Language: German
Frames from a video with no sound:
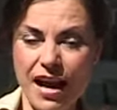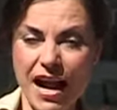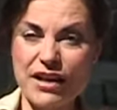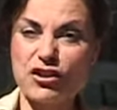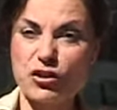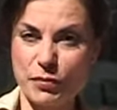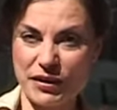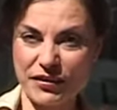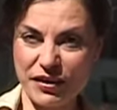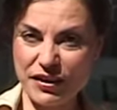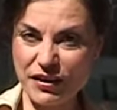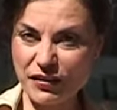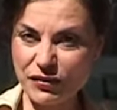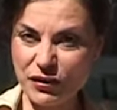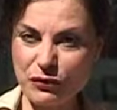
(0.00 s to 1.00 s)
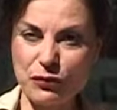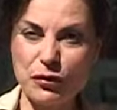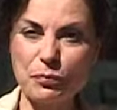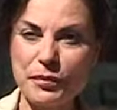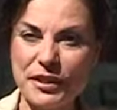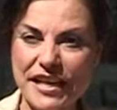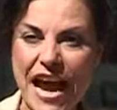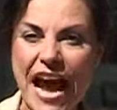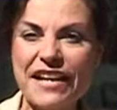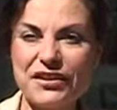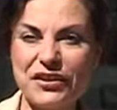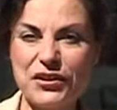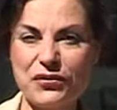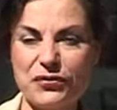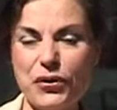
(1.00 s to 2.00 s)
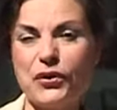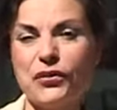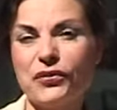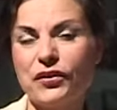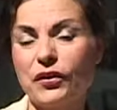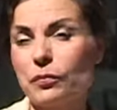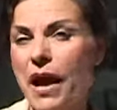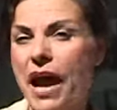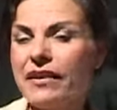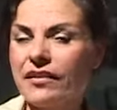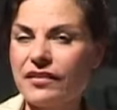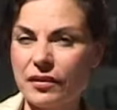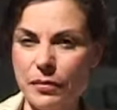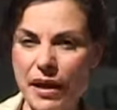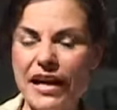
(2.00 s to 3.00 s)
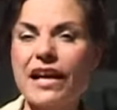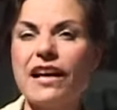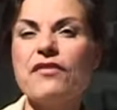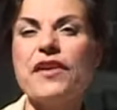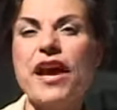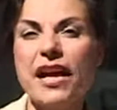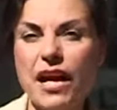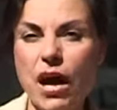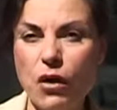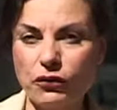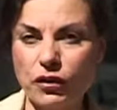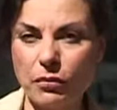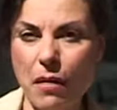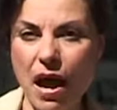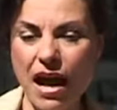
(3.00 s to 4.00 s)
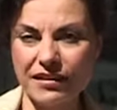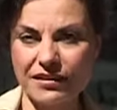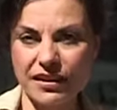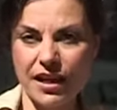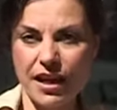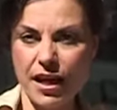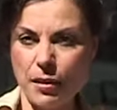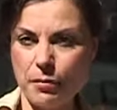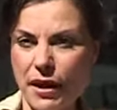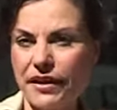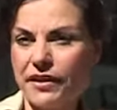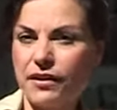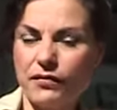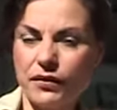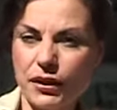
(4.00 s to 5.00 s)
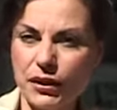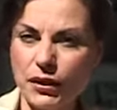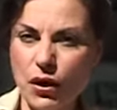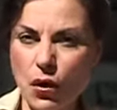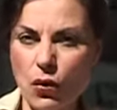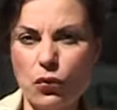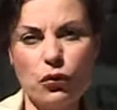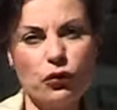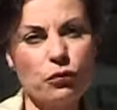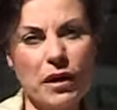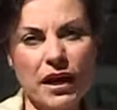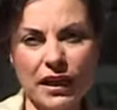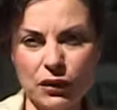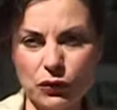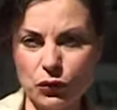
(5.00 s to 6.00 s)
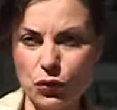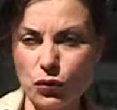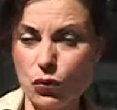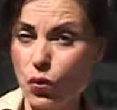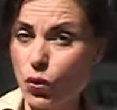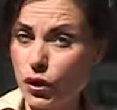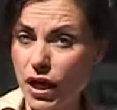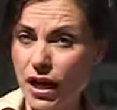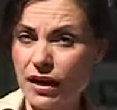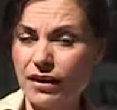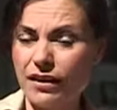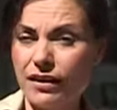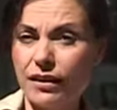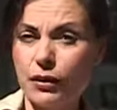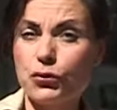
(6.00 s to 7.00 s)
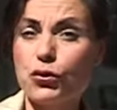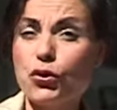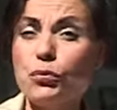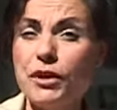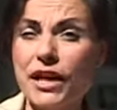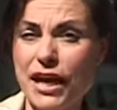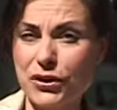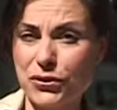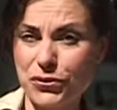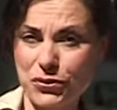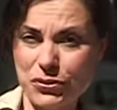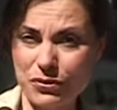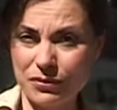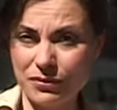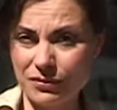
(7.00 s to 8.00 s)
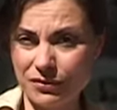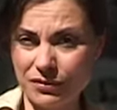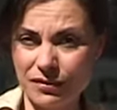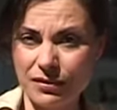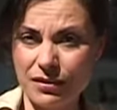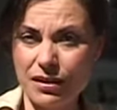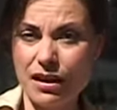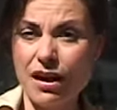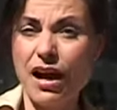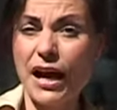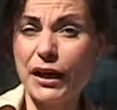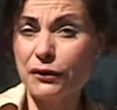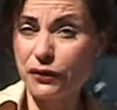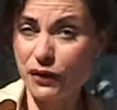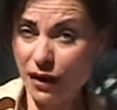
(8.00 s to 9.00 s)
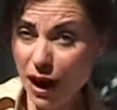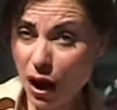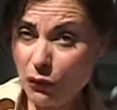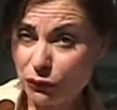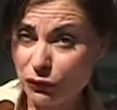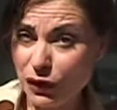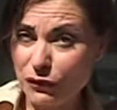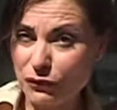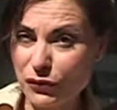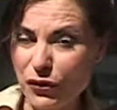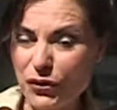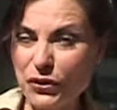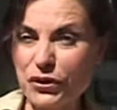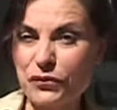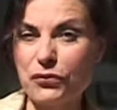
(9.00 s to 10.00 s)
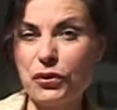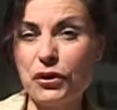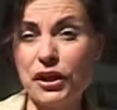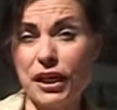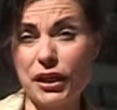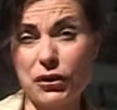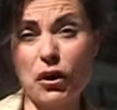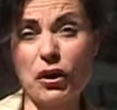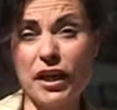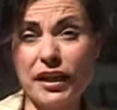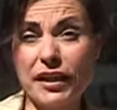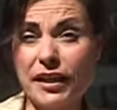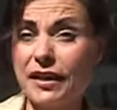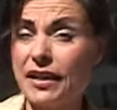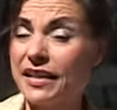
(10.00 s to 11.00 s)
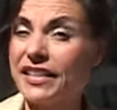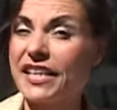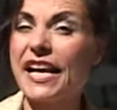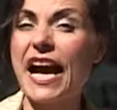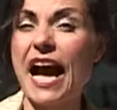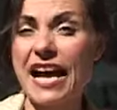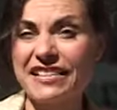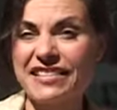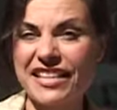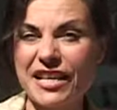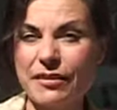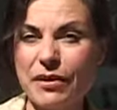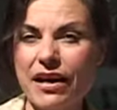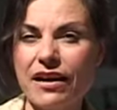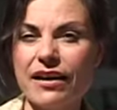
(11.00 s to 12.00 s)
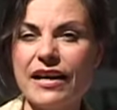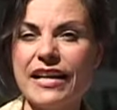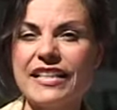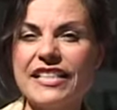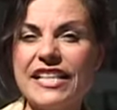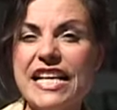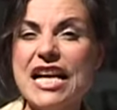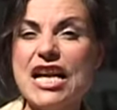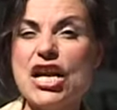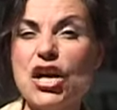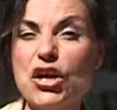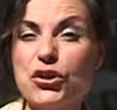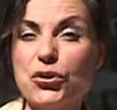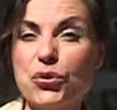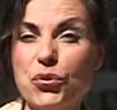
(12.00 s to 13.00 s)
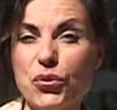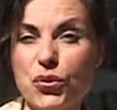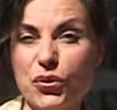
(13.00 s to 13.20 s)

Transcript: Als Spezialistin für pikant Gewürztes brachte sie mehrere Werke auf den Markt, Bände wie Rosmarin-Do oder Thymian-Do. Ein Verkaufserfolg wurde jedoch lediglich ihr Ratgeber Dill-Do.